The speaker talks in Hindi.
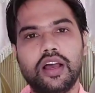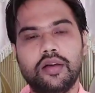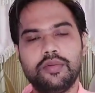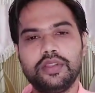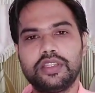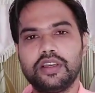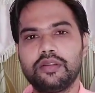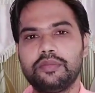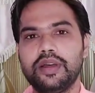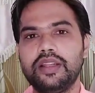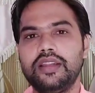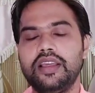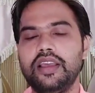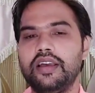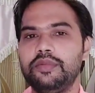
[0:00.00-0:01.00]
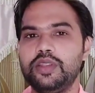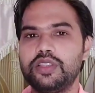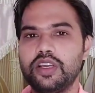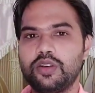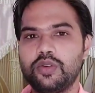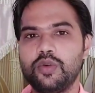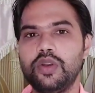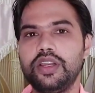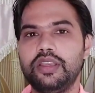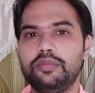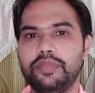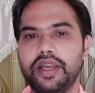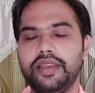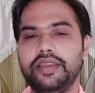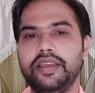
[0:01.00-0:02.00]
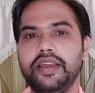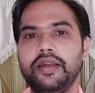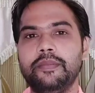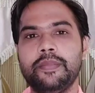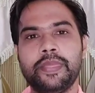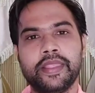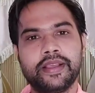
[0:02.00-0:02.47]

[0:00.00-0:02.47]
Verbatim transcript: अभी तक बंद है अभी तक खुल नहीं पाई है